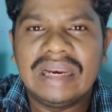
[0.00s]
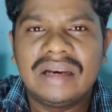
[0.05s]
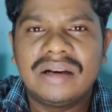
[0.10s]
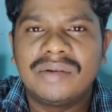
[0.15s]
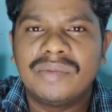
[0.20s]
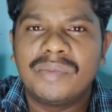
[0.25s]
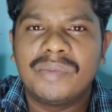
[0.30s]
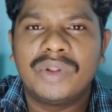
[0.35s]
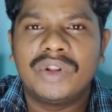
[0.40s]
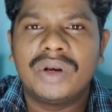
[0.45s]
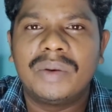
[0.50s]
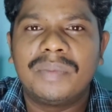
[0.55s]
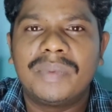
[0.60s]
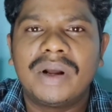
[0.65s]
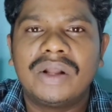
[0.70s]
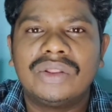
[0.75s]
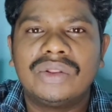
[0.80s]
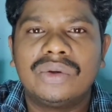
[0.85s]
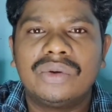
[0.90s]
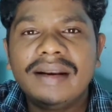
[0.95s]
என்னென்னு முதல்ல
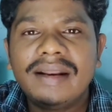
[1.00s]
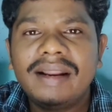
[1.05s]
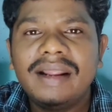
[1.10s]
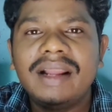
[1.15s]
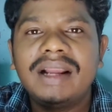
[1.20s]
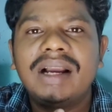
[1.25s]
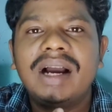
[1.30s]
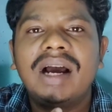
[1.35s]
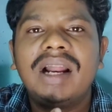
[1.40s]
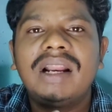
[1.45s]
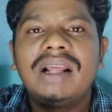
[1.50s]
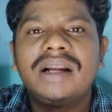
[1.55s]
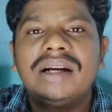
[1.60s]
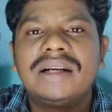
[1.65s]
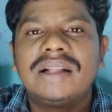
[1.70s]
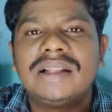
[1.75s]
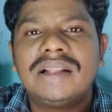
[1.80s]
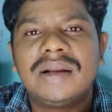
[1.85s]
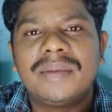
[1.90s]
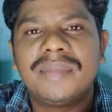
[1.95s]
பார்த்து இன்றைய
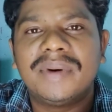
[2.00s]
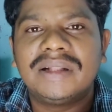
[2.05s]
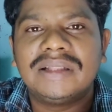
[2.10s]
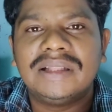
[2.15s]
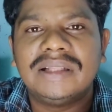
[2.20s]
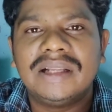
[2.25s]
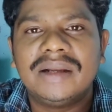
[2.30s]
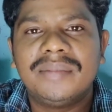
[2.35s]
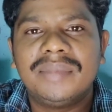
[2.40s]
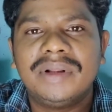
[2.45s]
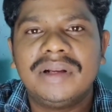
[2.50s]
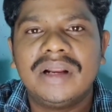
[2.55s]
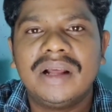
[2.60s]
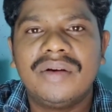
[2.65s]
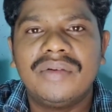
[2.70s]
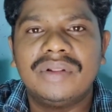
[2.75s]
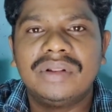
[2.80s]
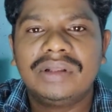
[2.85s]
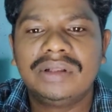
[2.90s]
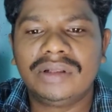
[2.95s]
காலகட்டத்தில் பார்த்தீங்க
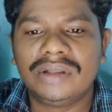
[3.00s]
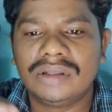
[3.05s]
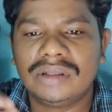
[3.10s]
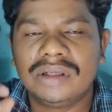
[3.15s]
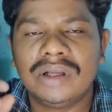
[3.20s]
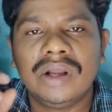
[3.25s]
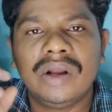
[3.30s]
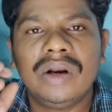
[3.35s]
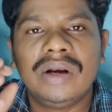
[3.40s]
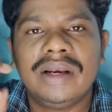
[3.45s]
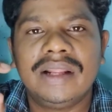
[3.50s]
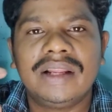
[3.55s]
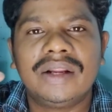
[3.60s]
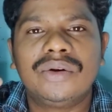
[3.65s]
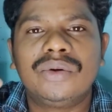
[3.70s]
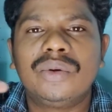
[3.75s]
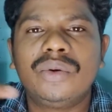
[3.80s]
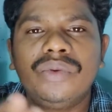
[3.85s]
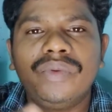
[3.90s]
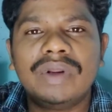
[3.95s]
அப்படின்னா வந்து
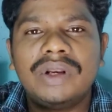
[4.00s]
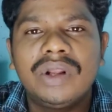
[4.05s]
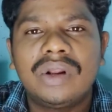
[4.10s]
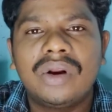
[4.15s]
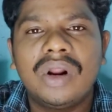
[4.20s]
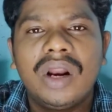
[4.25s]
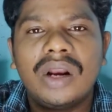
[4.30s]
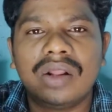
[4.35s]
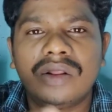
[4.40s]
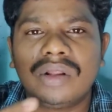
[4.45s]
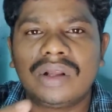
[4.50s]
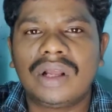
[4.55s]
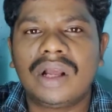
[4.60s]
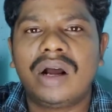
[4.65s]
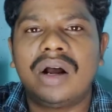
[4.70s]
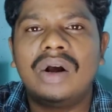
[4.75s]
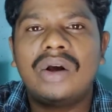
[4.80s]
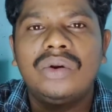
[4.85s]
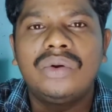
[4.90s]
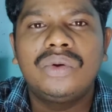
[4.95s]
நீங்கள் டூ வீலரோ அல்லது
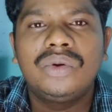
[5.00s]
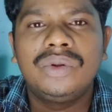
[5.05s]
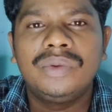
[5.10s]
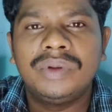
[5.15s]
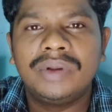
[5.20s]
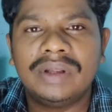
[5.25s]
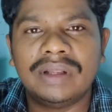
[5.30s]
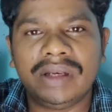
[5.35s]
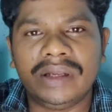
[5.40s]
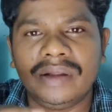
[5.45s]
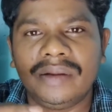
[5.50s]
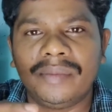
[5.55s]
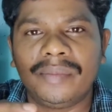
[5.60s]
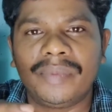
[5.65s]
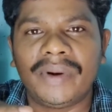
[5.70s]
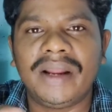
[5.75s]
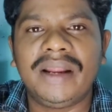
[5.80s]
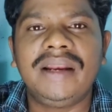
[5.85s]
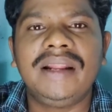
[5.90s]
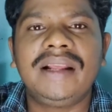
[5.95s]
காரோ இனி
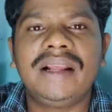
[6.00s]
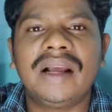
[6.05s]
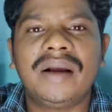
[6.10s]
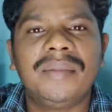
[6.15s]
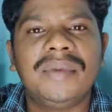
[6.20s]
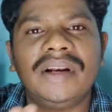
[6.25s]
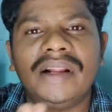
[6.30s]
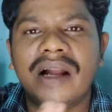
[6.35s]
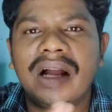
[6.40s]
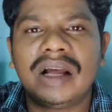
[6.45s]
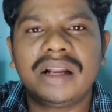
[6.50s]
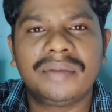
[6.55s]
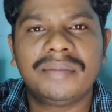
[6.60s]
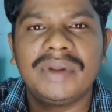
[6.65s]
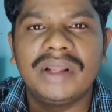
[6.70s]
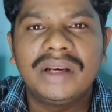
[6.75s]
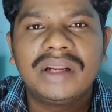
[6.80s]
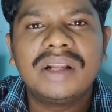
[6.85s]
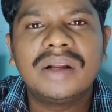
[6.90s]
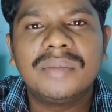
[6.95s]
பயணிக்காமல்
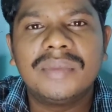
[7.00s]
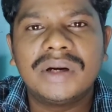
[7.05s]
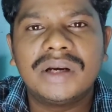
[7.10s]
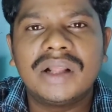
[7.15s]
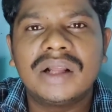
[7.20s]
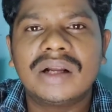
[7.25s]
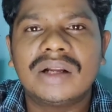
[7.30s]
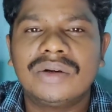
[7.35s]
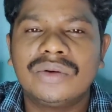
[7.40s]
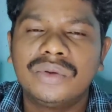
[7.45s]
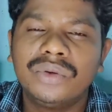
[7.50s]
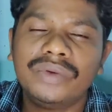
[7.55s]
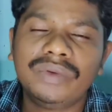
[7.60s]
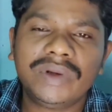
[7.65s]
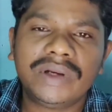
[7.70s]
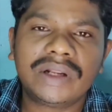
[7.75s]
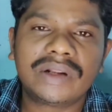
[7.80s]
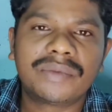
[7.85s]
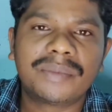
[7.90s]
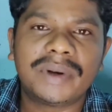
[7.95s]
யாருமே இருக்க மாட்டாங்க டூ
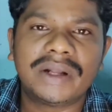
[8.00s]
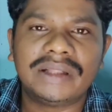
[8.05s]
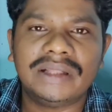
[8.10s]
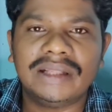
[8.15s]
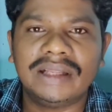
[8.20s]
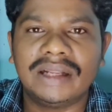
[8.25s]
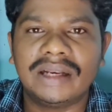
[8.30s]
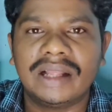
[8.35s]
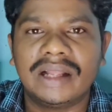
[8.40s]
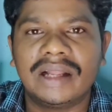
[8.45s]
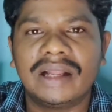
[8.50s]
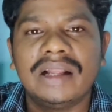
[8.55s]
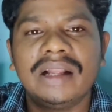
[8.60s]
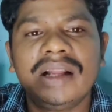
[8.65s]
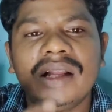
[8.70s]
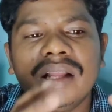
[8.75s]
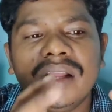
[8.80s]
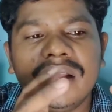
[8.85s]
வீலர் பார்த்தீங்கன்னாங்க